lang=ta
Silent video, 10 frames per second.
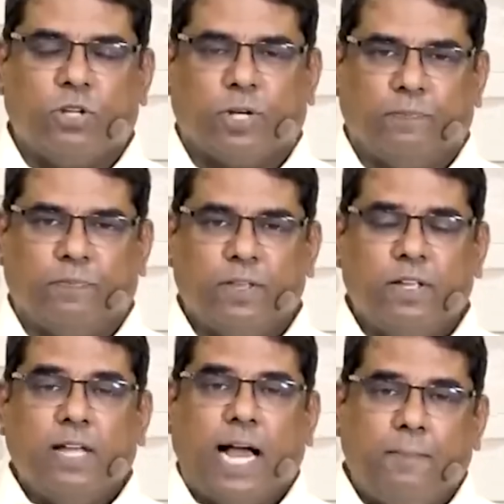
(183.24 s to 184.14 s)
சொல்லுகிறோம்
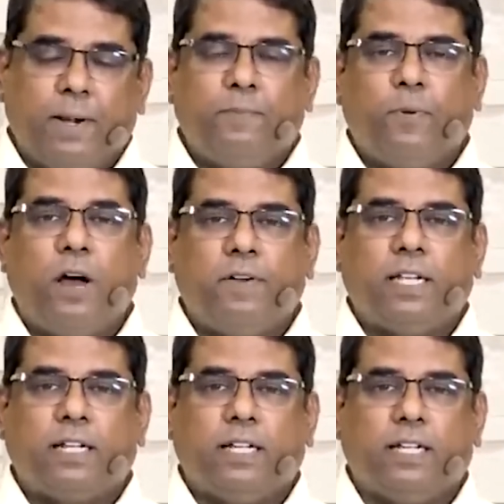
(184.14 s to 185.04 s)
அப்படி
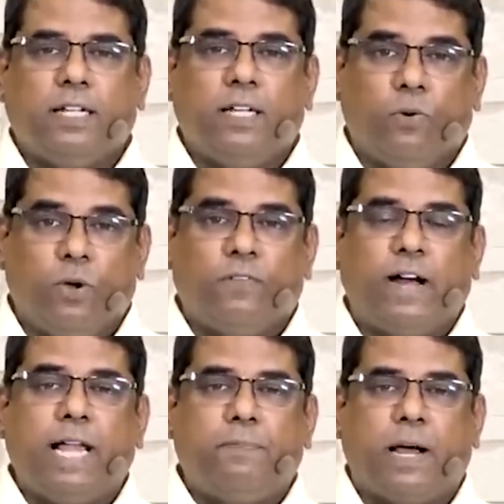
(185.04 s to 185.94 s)
போவதற்கு ஒரு
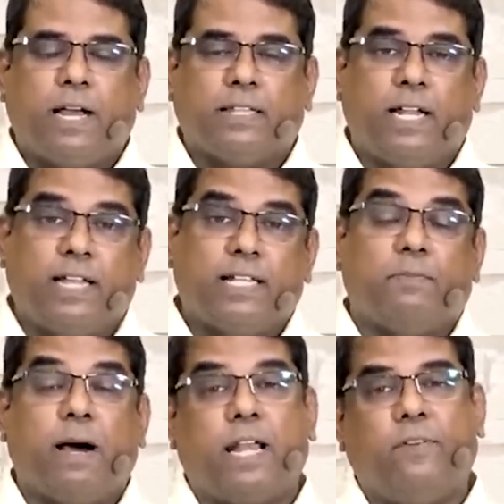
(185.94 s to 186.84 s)
வாய்ப்பாகத்தான்
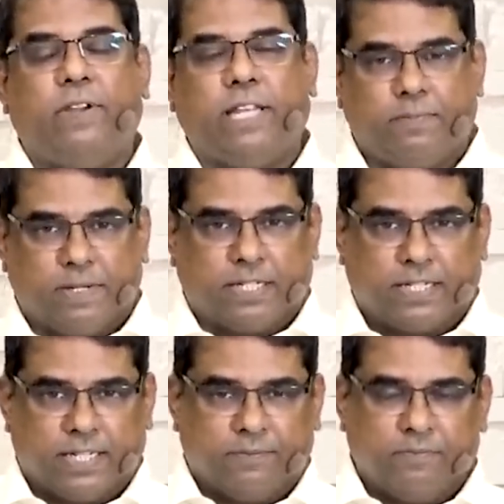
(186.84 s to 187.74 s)
இந்த மரணம்
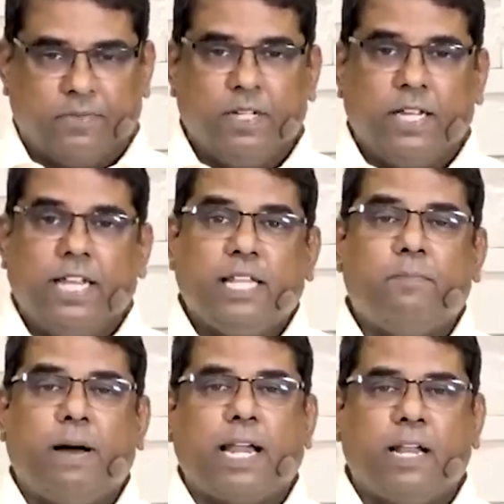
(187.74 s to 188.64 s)
வைக்கப்பட்டிருக்கிறது இந்த
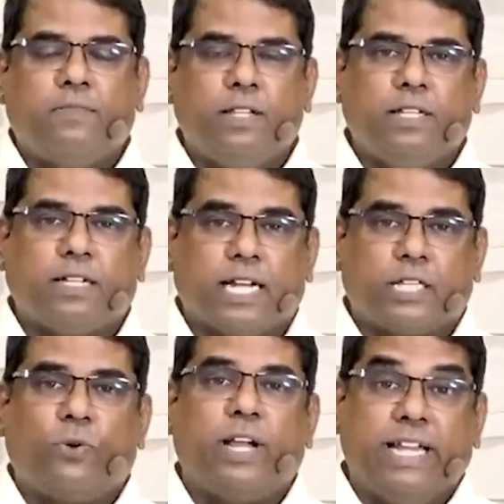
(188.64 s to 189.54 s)
மரணம் வந்து
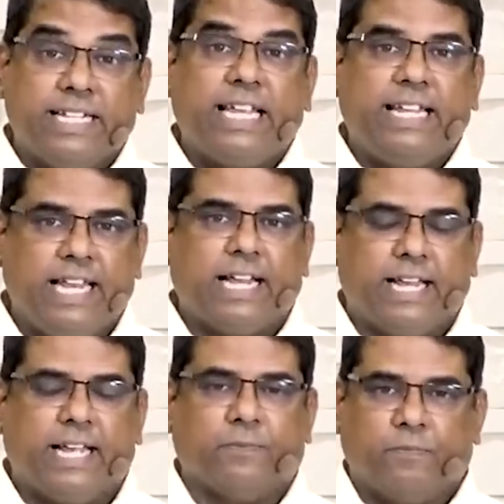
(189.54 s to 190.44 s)
கர்த்தருடைய டிசைன்லேயே
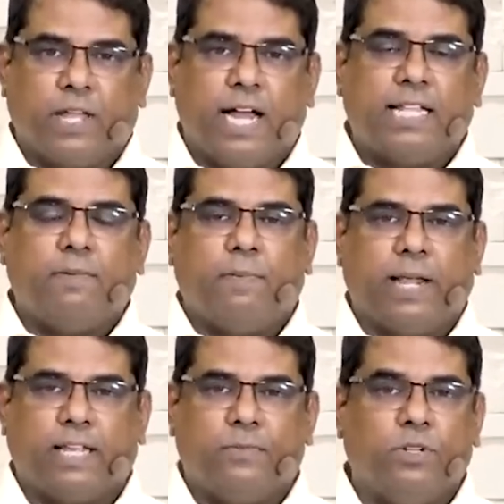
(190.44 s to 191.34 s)
கிடையாது ஆதாம
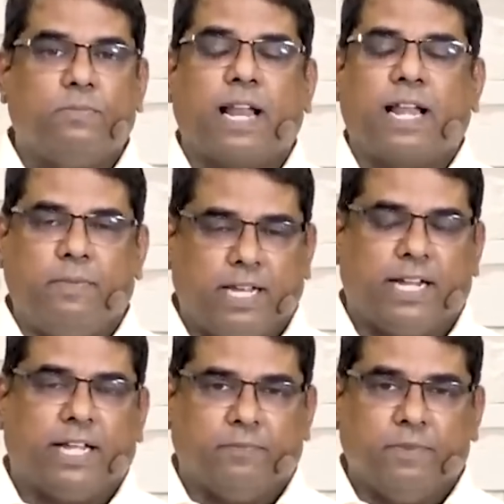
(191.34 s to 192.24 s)
படைக்கும் போது மரணமே
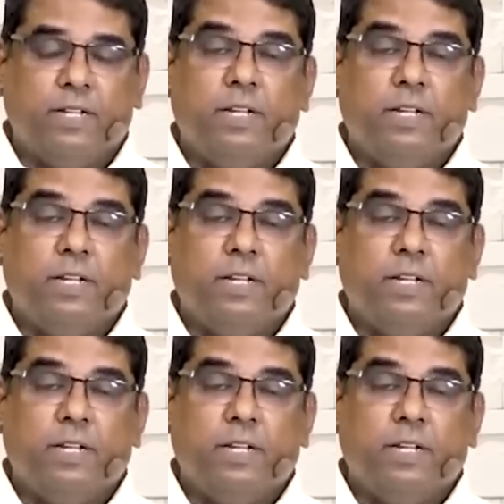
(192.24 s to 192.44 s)
கிடையாது